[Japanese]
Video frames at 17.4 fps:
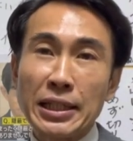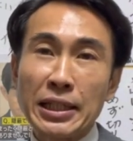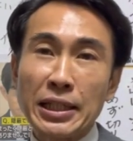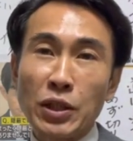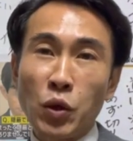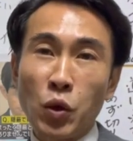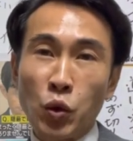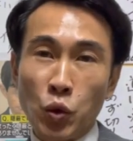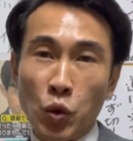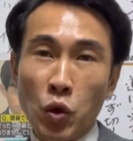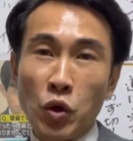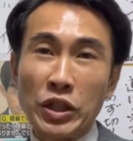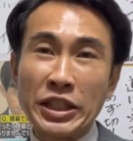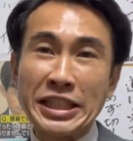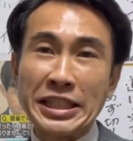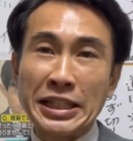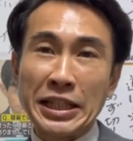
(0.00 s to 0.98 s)
この
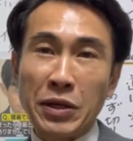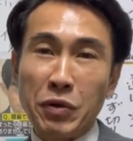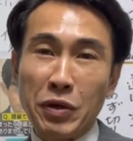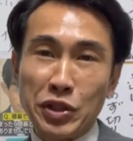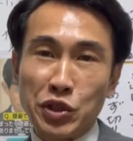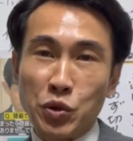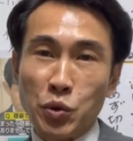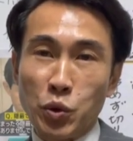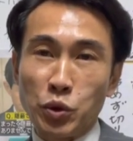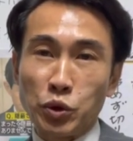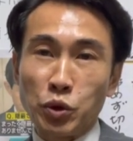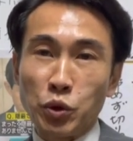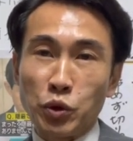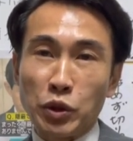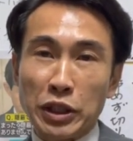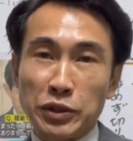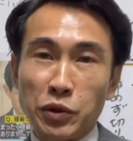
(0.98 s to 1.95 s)
市川児童相
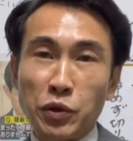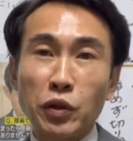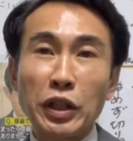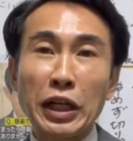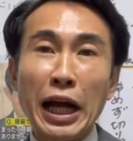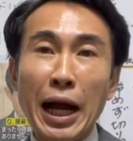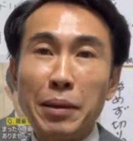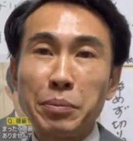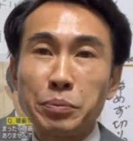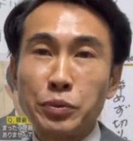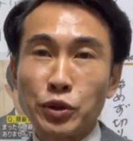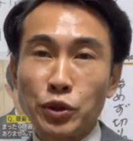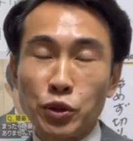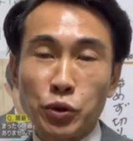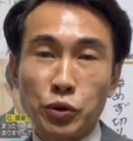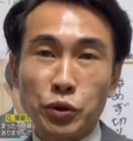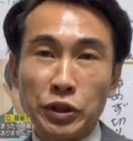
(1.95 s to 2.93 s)
談所の幹部
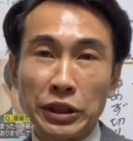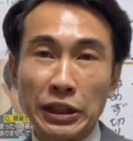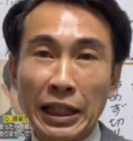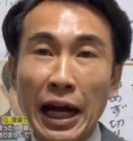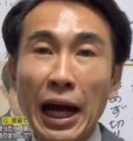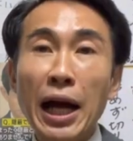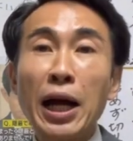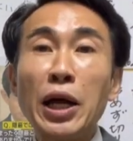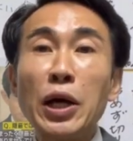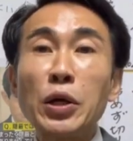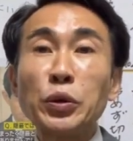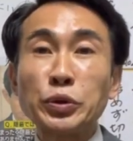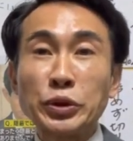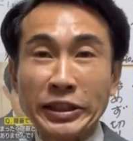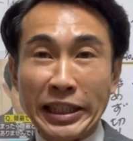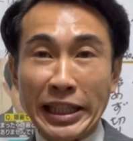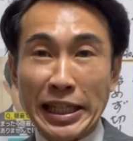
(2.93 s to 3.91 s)
職員が不
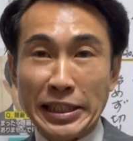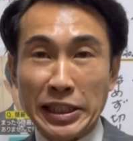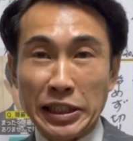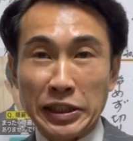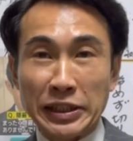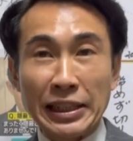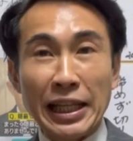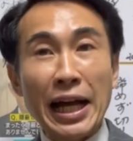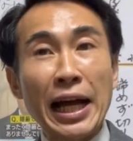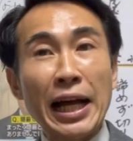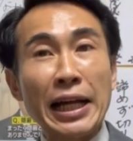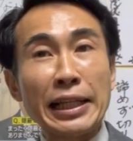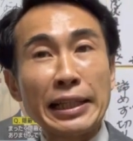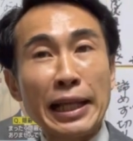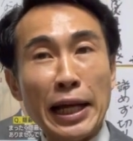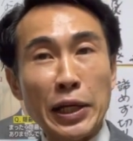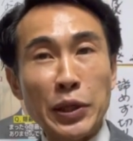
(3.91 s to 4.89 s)
誠実な
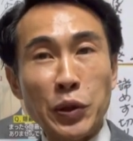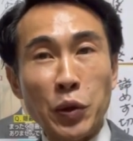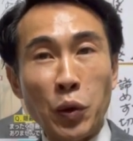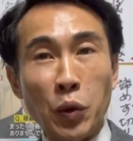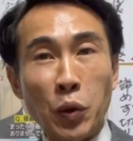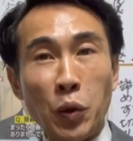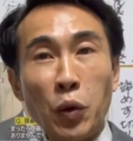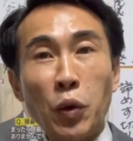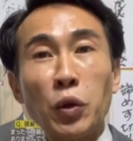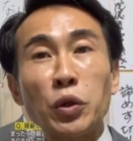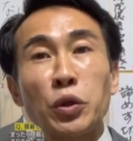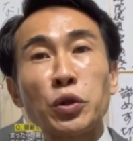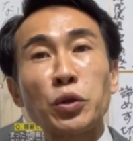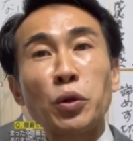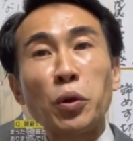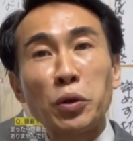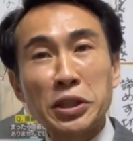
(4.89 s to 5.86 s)
対応を
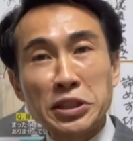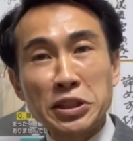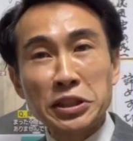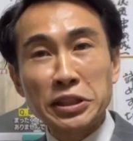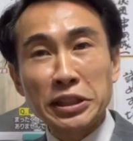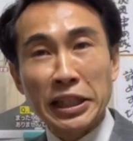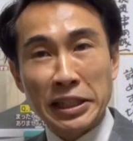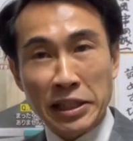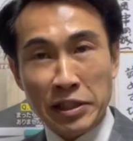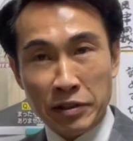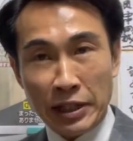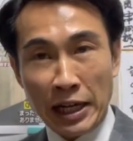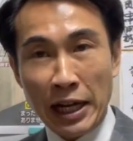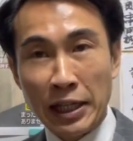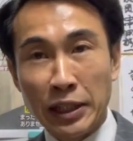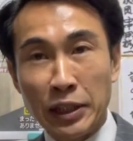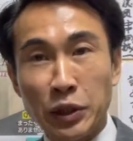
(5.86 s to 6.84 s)
取り続けているか、
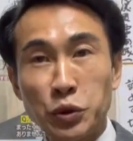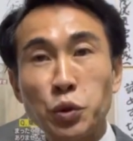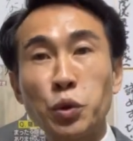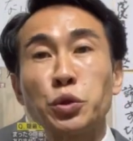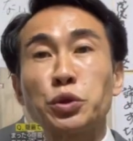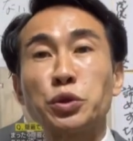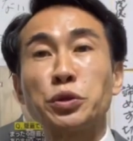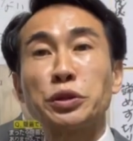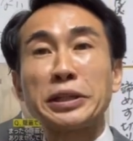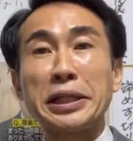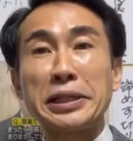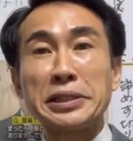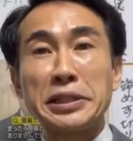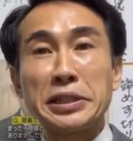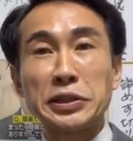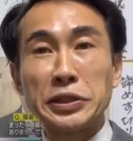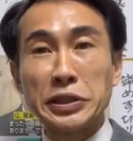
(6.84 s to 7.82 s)
という点
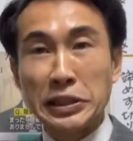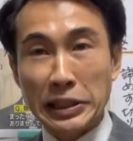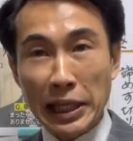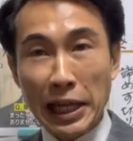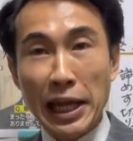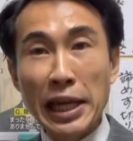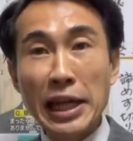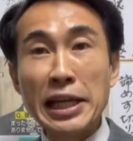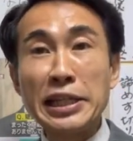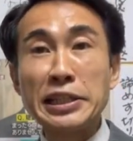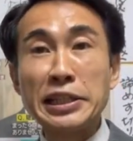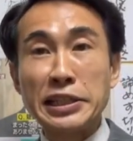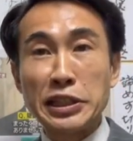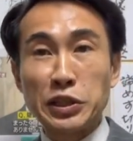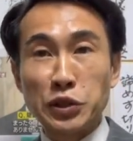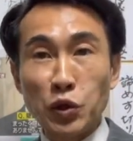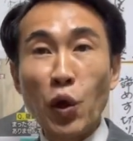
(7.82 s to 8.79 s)
について、事
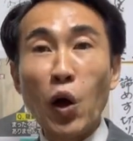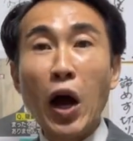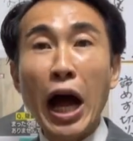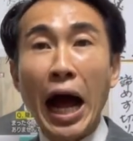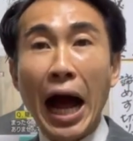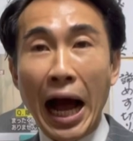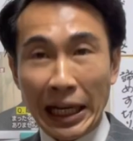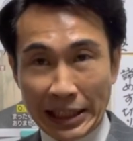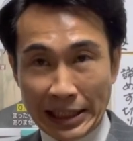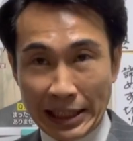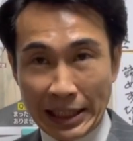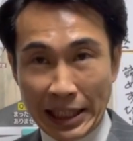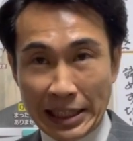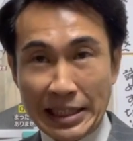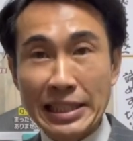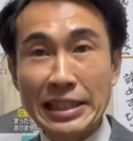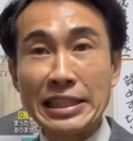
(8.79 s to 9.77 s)
実を明らか
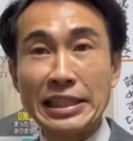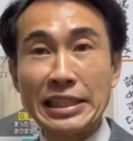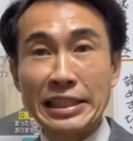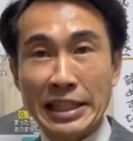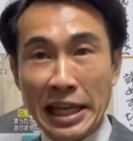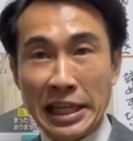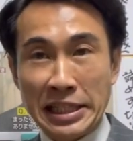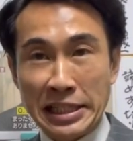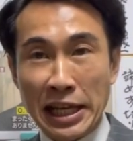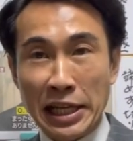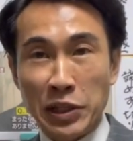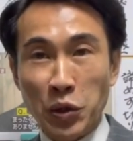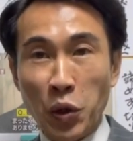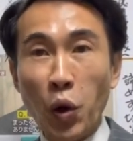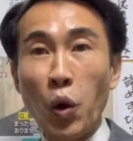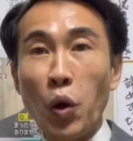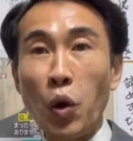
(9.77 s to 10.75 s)
にしていきたい
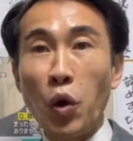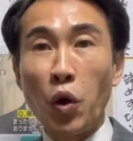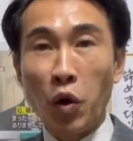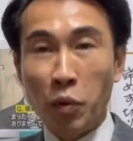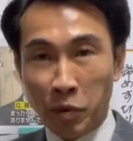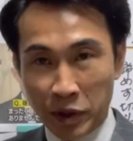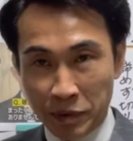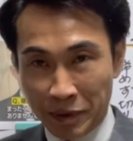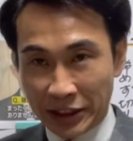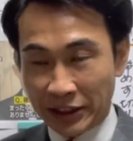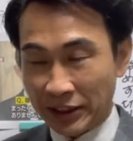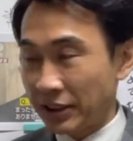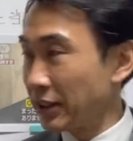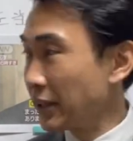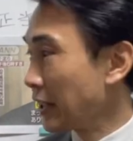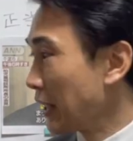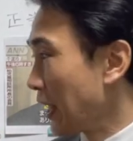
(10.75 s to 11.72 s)
と思います。
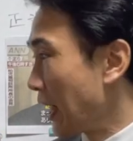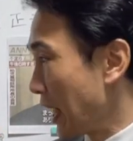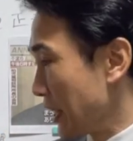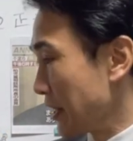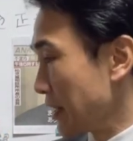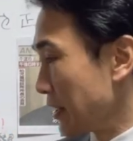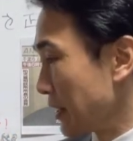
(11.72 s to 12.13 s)
はい。